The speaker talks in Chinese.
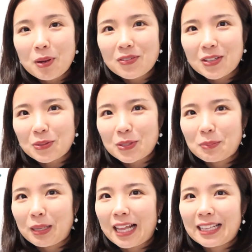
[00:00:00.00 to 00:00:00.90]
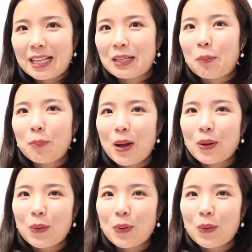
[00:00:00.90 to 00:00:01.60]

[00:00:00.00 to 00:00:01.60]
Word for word: 办法就是把它带到办